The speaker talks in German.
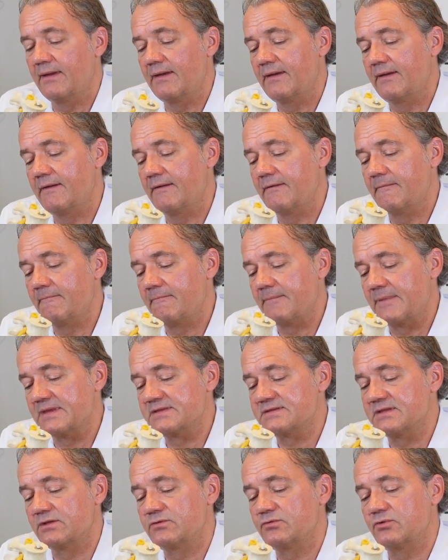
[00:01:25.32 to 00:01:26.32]
ähm,
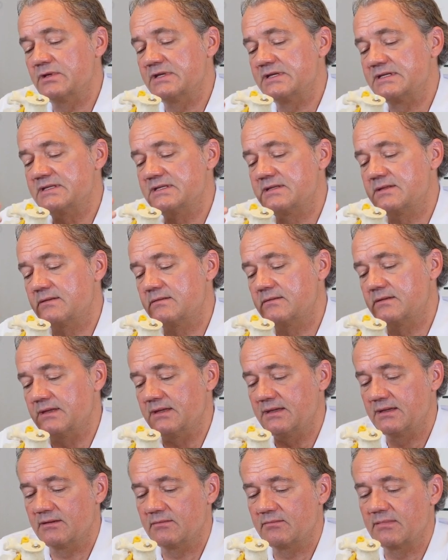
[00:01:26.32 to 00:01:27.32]
ist natürlich
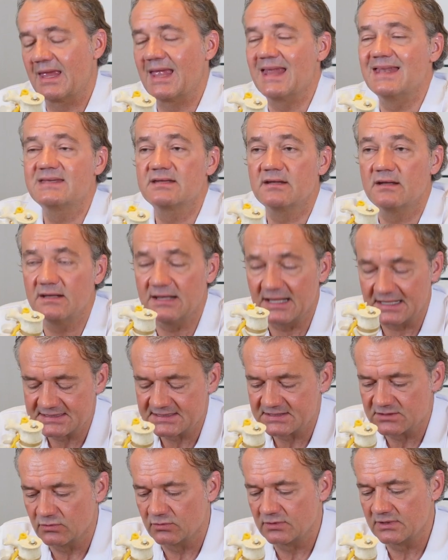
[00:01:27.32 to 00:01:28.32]
die
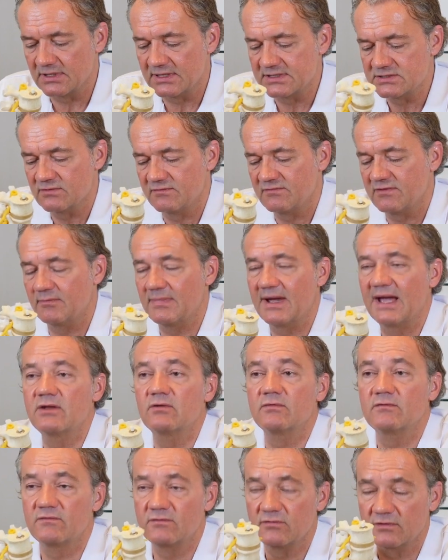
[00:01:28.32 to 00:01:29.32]
Entlastung, also
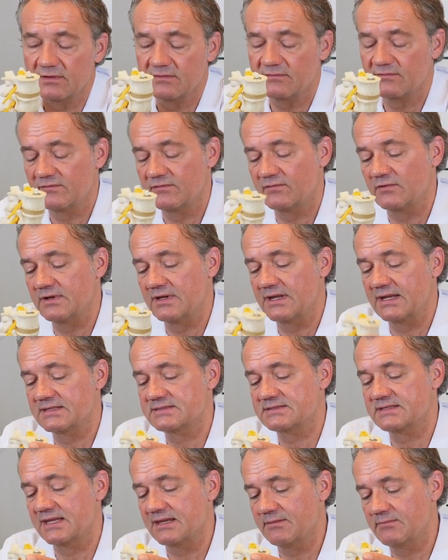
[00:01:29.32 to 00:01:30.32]
Vermeidung von, von
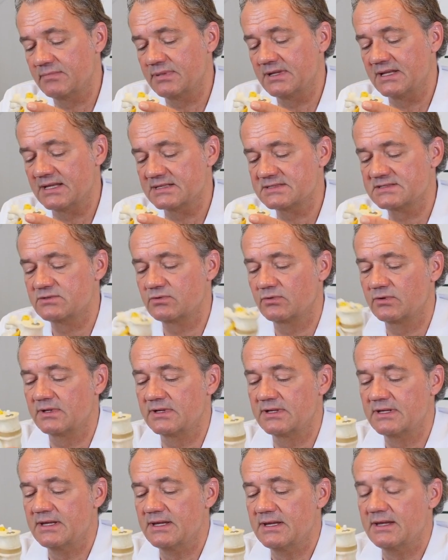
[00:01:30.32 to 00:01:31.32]

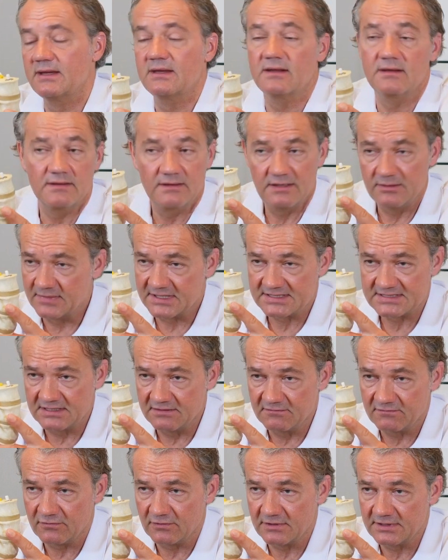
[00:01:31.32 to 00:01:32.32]
Belastungen, immer
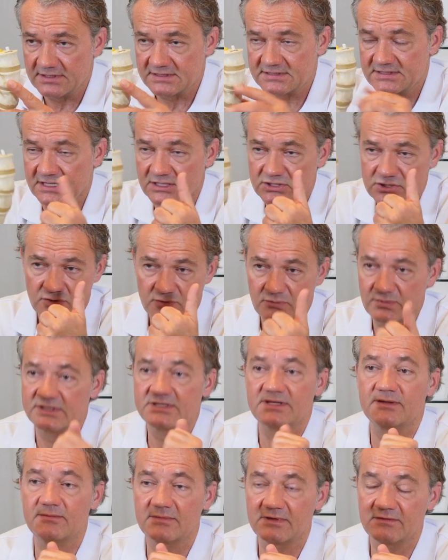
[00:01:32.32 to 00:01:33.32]
sinnvoll. Das geht schon
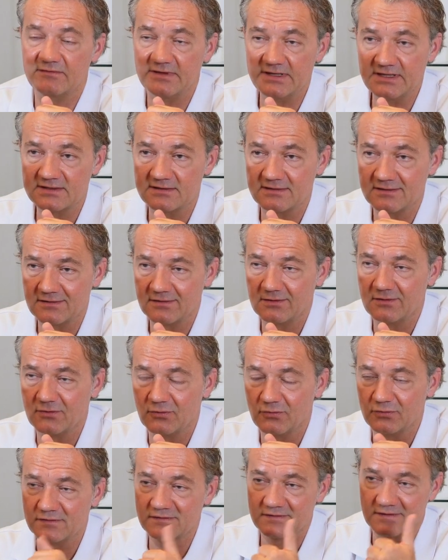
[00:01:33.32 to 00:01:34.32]
mit dem Gewicht
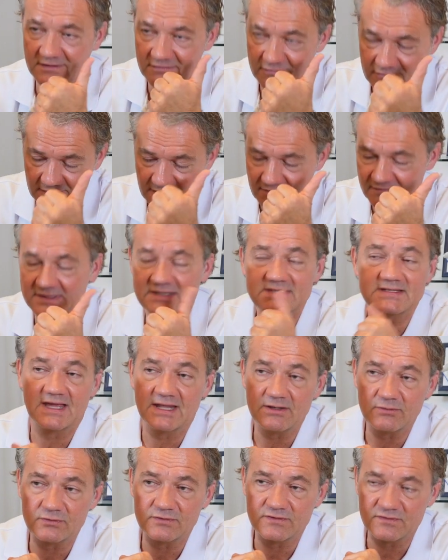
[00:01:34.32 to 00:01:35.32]
los. Also
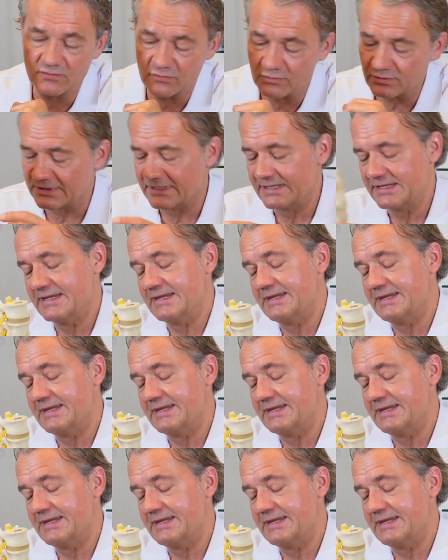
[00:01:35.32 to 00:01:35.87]
Gewichtsreduktion